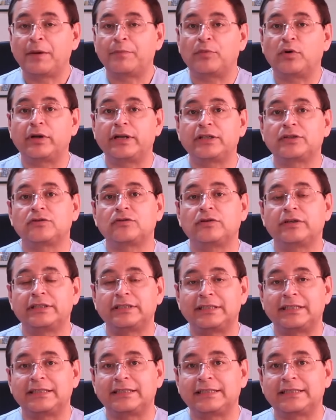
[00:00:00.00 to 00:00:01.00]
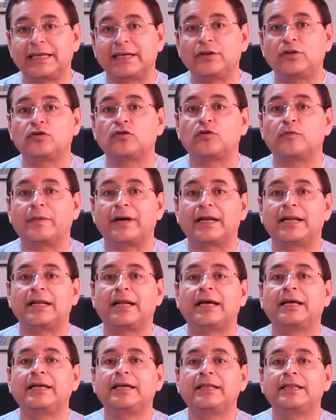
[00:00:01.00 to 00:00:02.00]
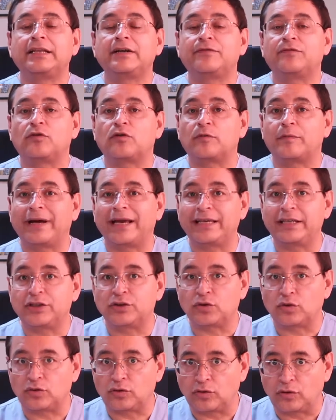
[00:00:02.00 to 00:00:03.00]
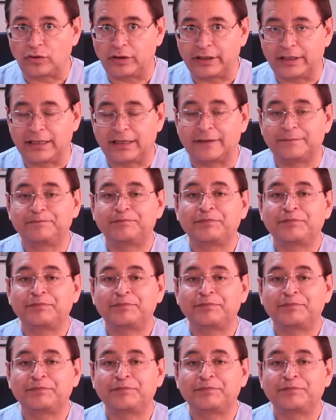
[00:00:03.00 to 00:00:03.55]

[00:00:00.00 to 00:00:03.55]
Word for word: Por eso es necesario tomarla de forma isotónica.